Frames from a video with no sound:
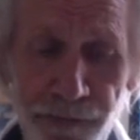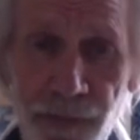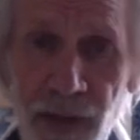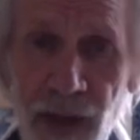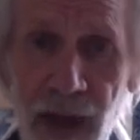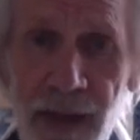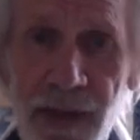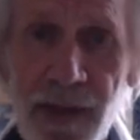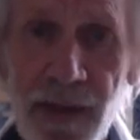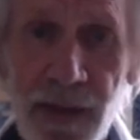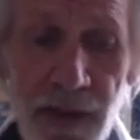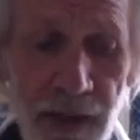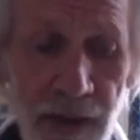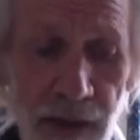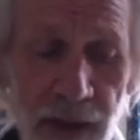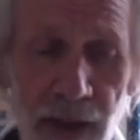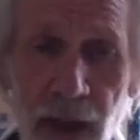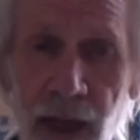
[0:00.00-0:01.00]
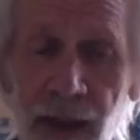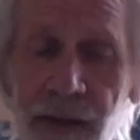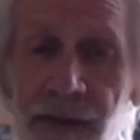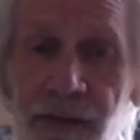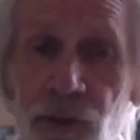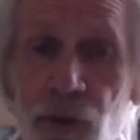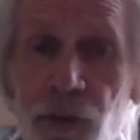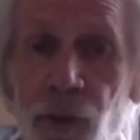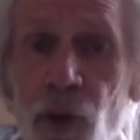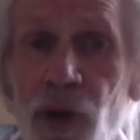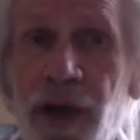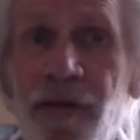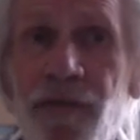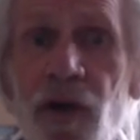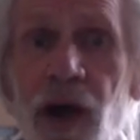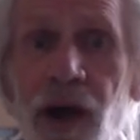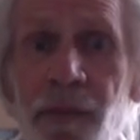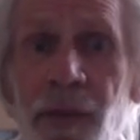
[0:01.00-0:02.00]
Hein. Hein, si tu pourrais
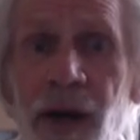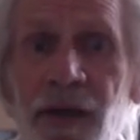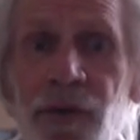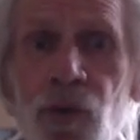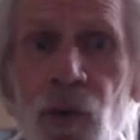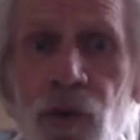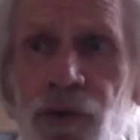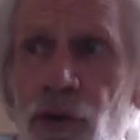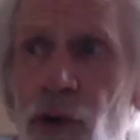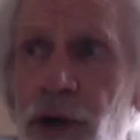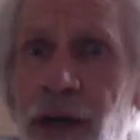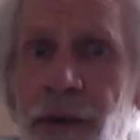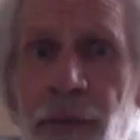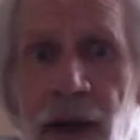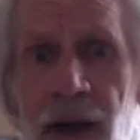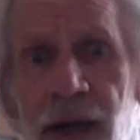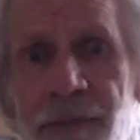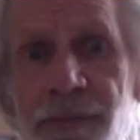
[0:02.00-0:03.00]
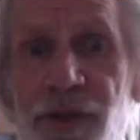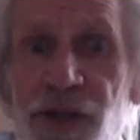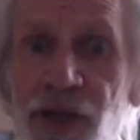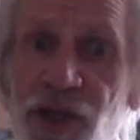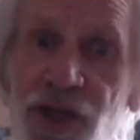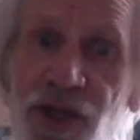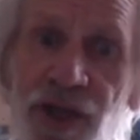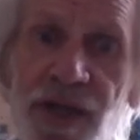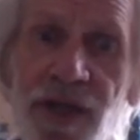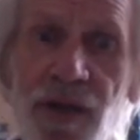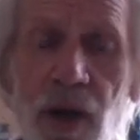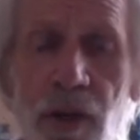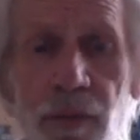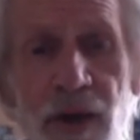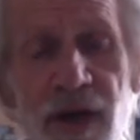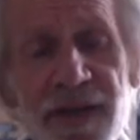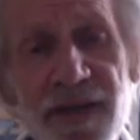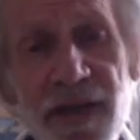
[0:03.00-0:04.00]
avoir un marteau entre les mains et puis chercher
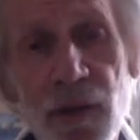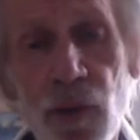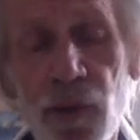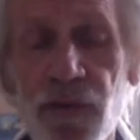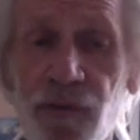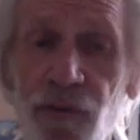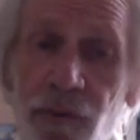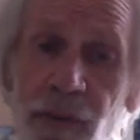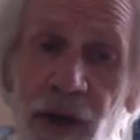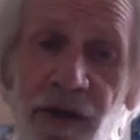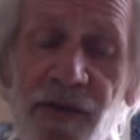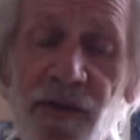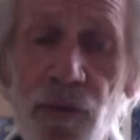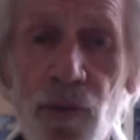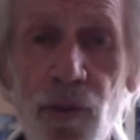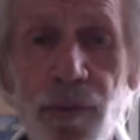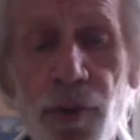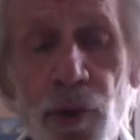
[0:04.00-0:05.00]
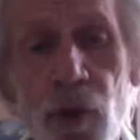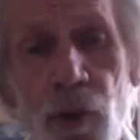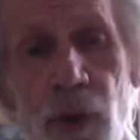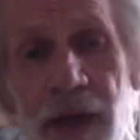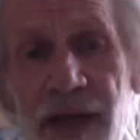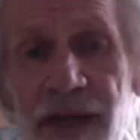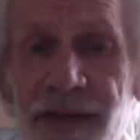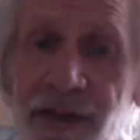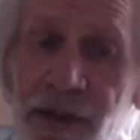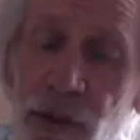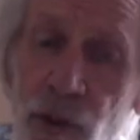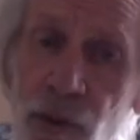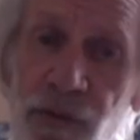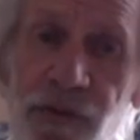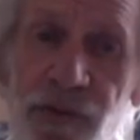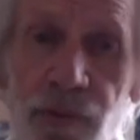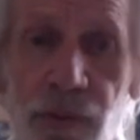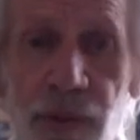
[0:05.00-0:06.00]
comment a été conçu le marceau, pourquoi il a été
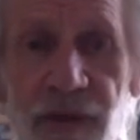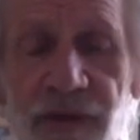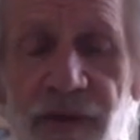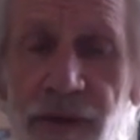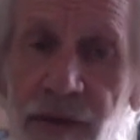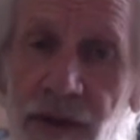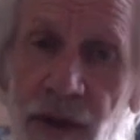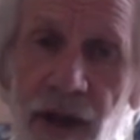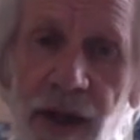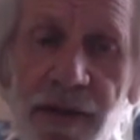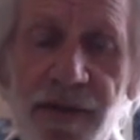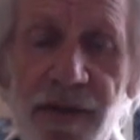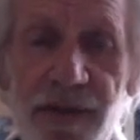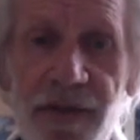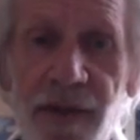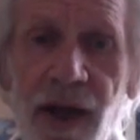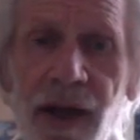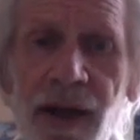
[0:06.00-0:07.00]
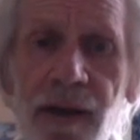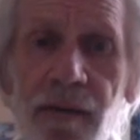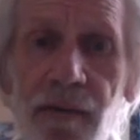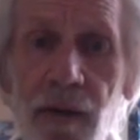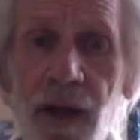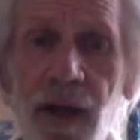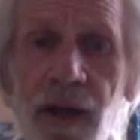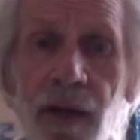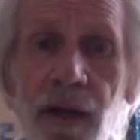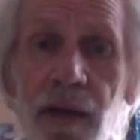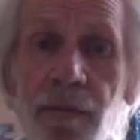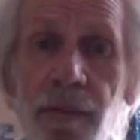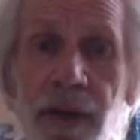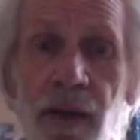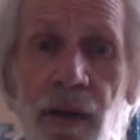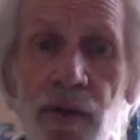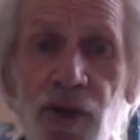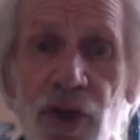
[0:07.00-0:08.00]
conçu, etc. etc. Voilà. Mais
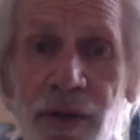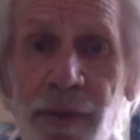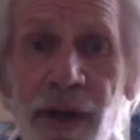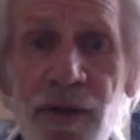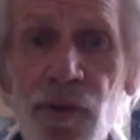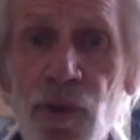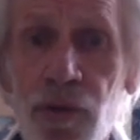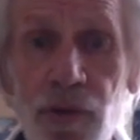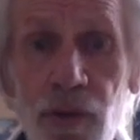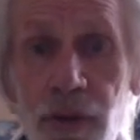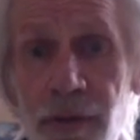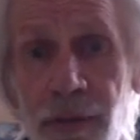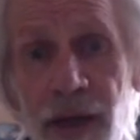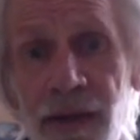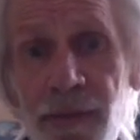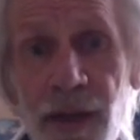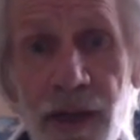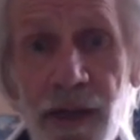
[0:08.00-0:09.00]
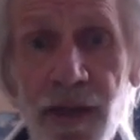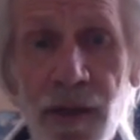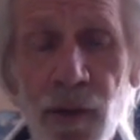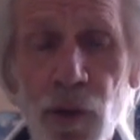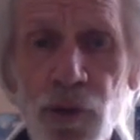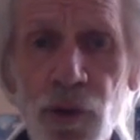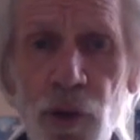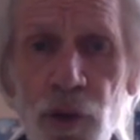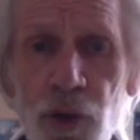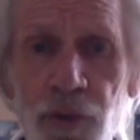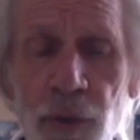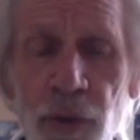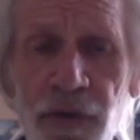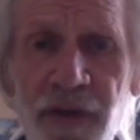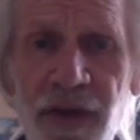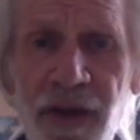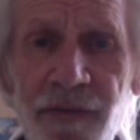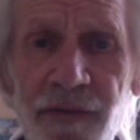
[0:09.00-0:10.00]
non, j'ai un marteau entre les mains, bah, autant que je m'en
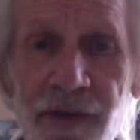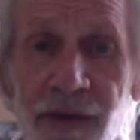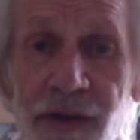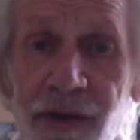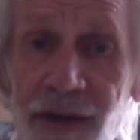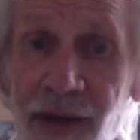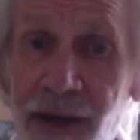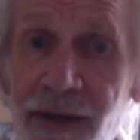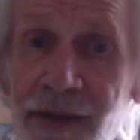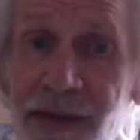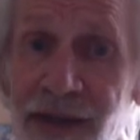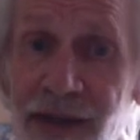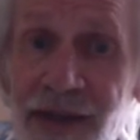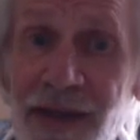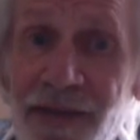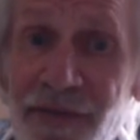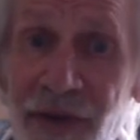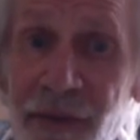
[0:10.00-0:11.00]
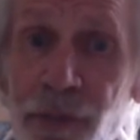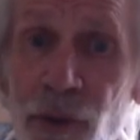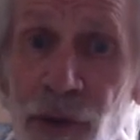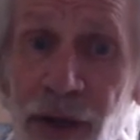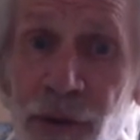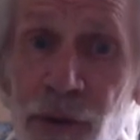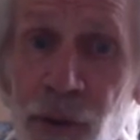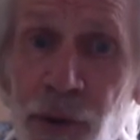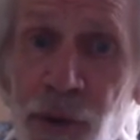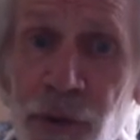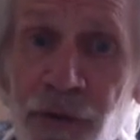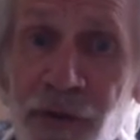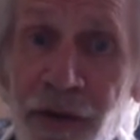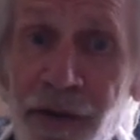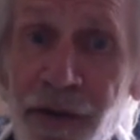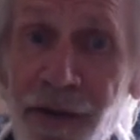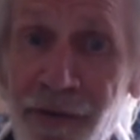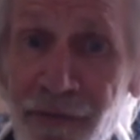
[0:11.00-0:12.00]
serve. Hein. Il est fait pour quelque chose.
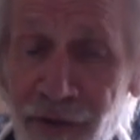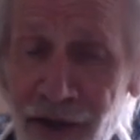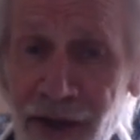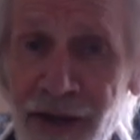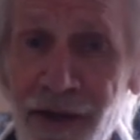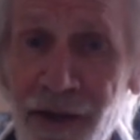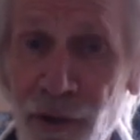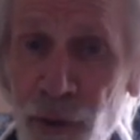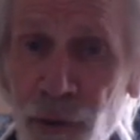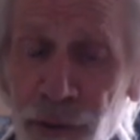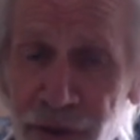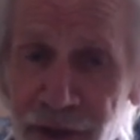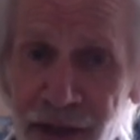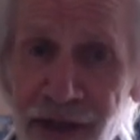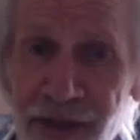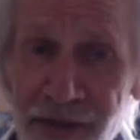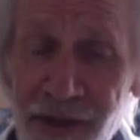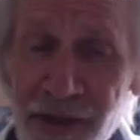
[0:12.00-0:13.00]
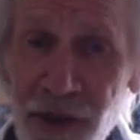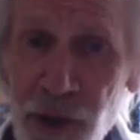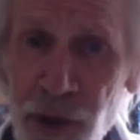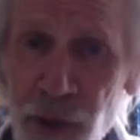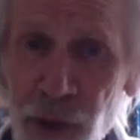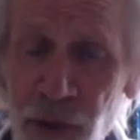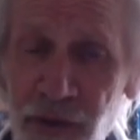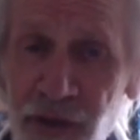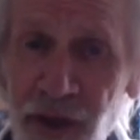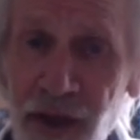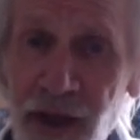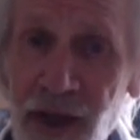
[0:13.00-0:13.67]
Voilà l'utilité des choses.